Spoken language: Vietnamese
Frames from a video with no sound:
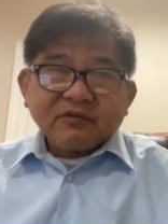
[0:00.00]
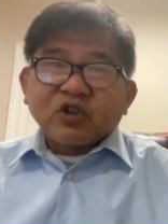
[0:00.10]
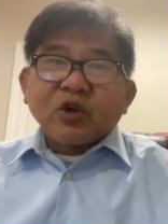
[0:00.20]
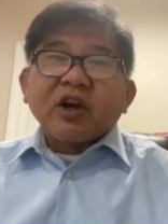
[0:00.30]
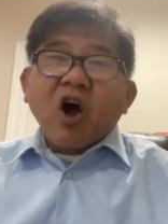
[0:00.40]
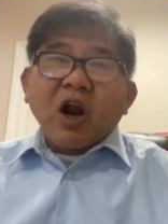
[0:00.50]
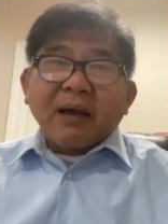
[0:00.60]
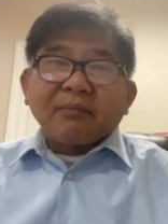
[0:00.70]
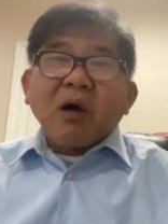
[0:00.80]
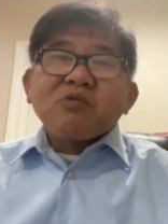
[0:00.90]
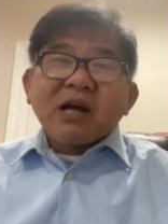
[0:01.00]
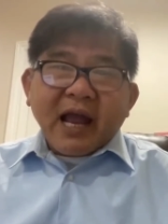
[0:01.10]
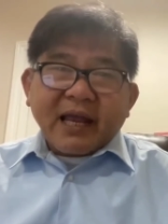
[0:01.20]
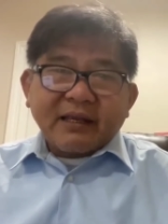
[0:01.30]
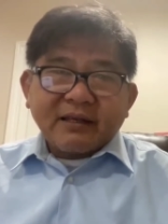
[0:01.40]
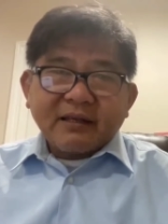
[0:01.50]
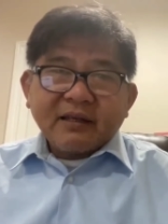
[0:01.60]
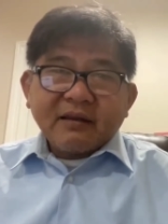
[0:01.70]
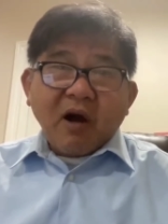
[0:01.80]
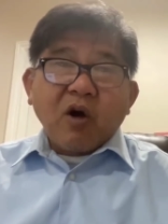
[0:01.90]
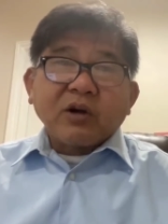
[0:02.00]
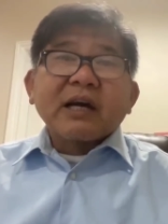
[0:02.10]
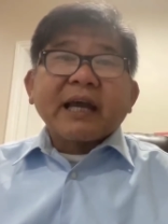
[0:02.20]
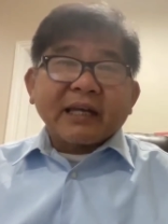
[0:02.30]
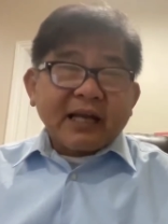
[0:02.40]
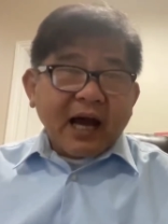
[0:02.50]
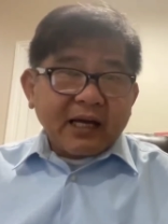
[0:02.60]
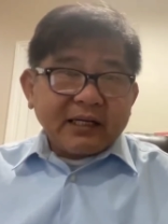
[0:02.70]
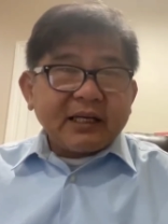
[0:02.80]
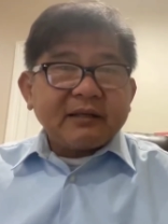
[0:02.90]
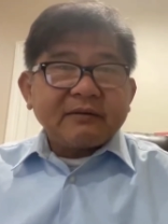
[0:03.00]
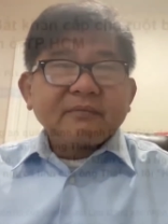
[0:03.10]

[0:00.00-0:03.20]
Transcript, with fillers: và chuyện đó họ làm công khai họ được khen ngợi nữa